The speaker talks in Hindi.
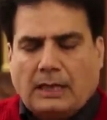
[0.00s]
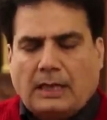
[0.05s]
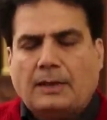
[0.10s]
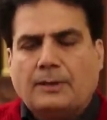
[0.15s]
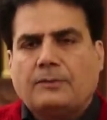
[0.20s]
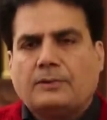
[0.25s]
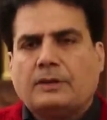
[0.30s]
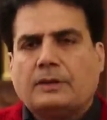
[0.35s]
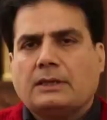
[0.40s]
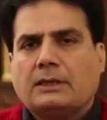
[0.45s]

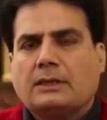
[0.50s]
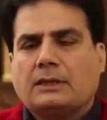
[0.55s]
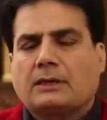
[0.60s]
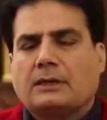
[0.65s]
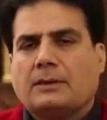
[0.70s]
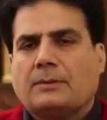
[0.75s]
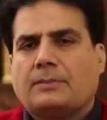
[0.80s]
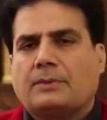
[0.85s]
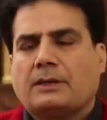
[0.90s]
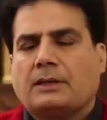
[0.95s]
अब ये
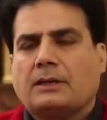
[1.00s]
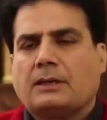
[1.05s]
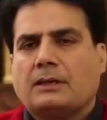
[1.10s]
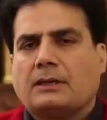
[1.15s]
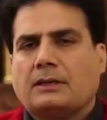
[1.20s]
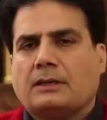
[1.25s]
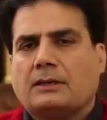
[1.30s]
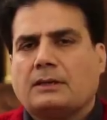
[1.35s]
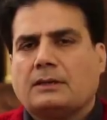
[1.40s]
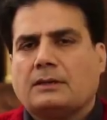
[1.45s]

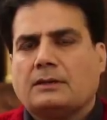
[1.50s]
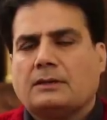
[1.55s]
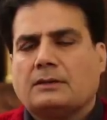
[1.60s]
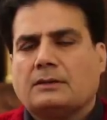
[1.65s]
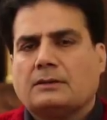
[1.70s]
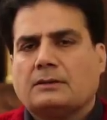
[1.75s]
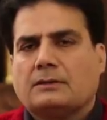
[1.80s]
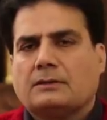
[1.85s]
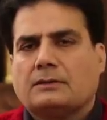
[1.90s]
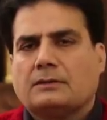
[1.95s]
ख़बरें
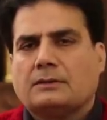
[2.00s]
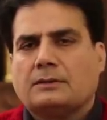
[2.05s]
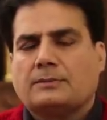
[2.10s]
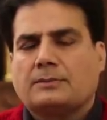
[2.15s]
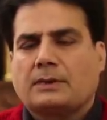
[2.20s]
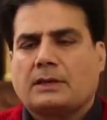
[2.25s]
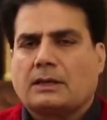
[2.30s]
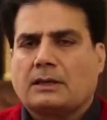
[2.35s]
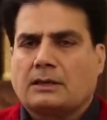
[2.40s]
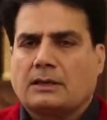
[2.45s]

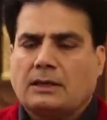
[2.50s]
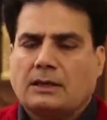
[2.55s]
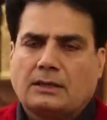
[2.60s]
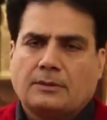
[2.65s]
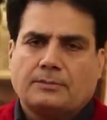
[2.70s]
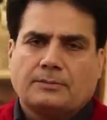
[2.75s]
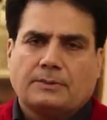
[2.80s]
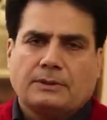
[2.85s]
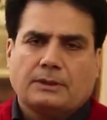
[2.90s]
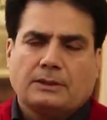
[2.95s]
इमरान
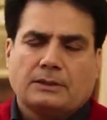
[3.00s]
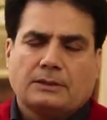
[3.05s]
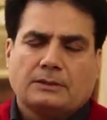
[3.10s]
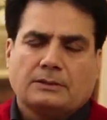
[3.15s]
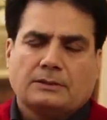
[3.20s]
ख़ान पे